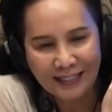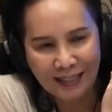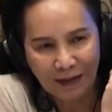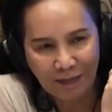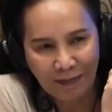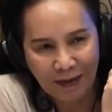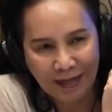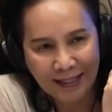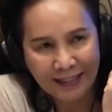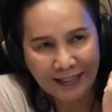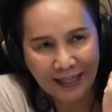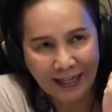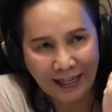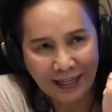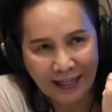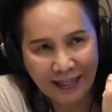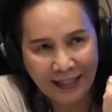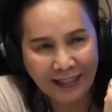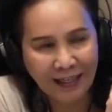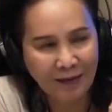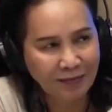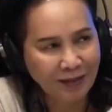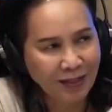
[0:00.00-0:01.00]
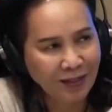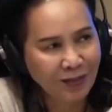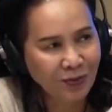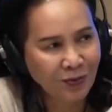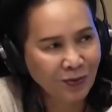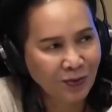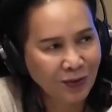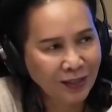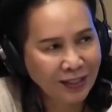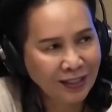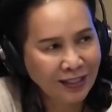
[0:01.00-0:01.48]
สามารถจะเลิกกับทาง
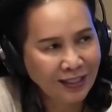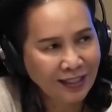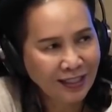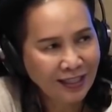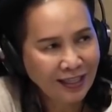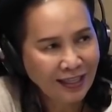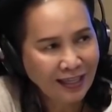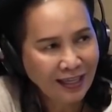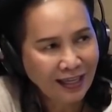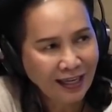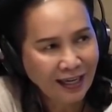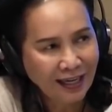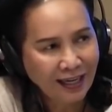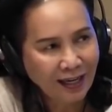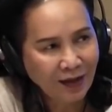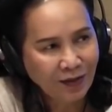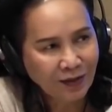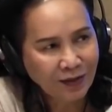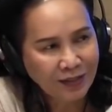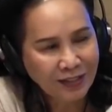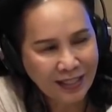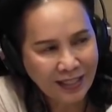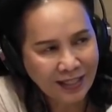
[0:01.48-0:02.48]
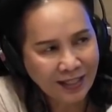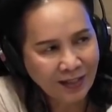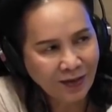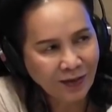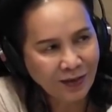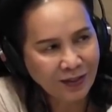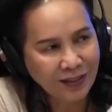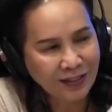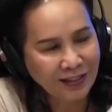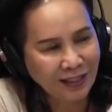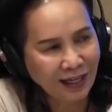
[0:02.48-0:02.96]
โน้น แล้วก็ทิ้ง
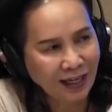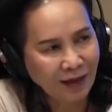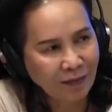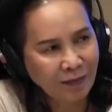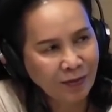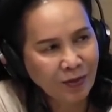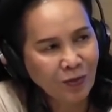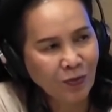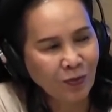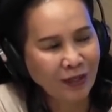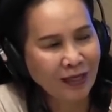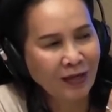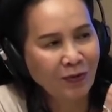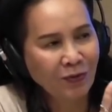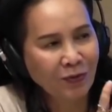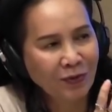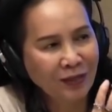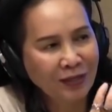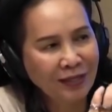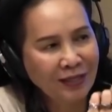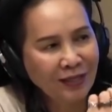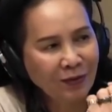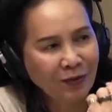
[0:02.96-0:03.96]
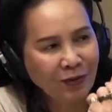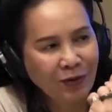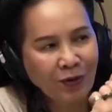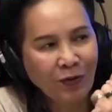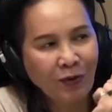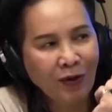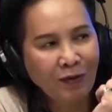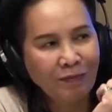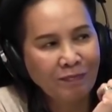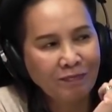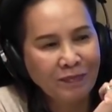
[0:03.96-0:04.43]
คนอื่นแล้วมาอยู่กับเราคนเดียวด้ว
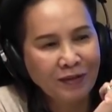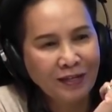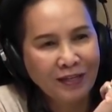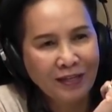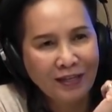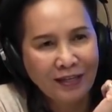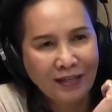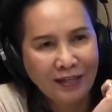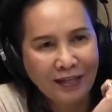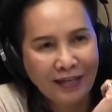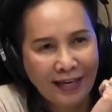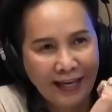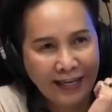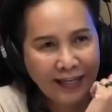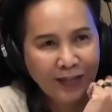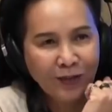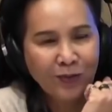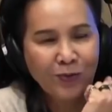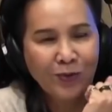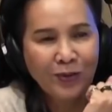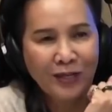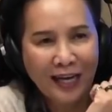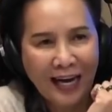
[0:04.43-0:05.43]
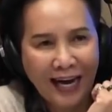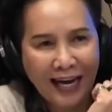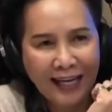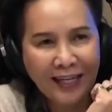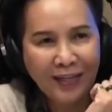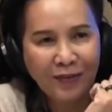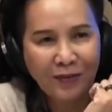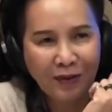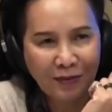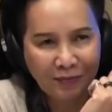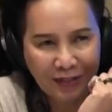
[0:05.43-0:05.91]
ยความเห็นคุณค่า
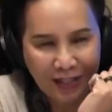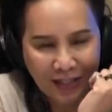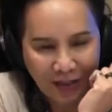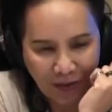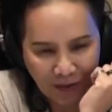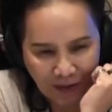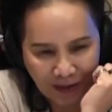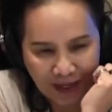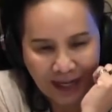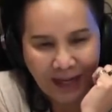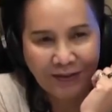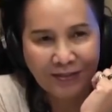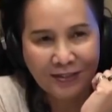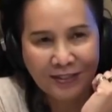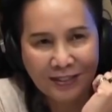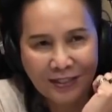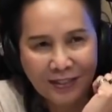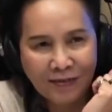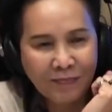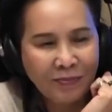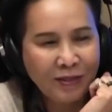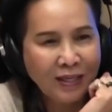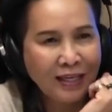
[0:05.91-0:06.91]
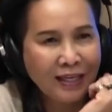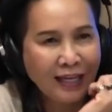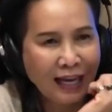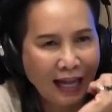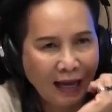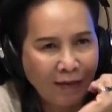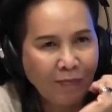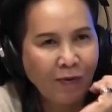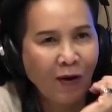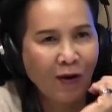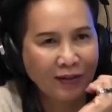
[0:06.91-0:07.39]
ในความดีของเรา ซึ่งพี่ก
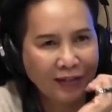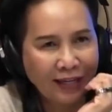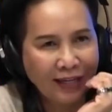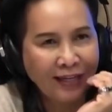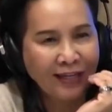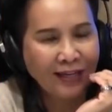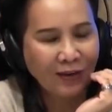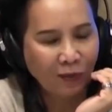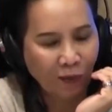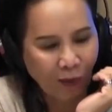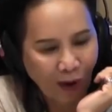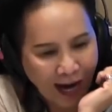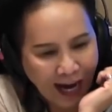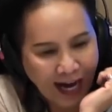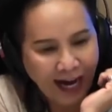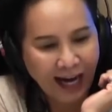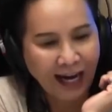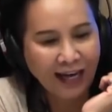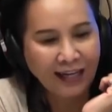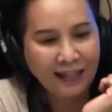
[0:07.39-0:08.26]
ล้าบอกได้เลยว่า